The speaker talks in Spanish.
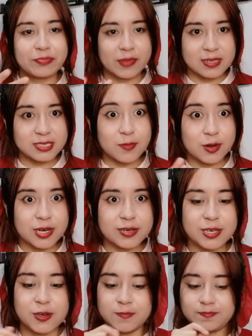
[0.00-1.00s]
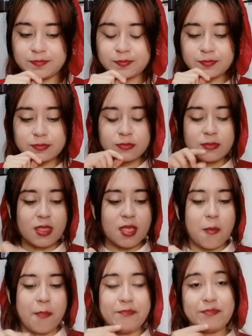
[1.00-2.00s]
El sabor es rico,
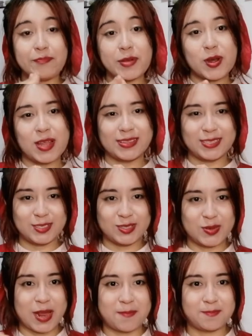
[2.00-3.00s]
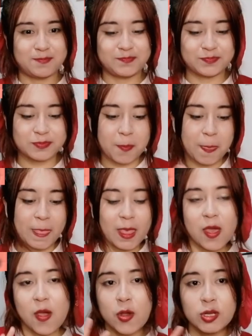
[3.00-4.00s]
pero la textura,
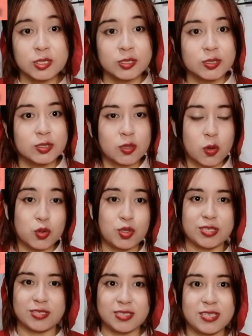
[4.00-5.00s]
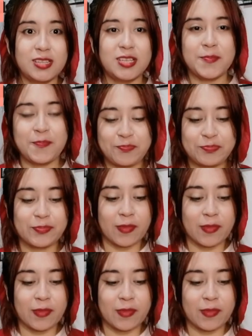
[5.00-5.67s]
oh, ya se siente,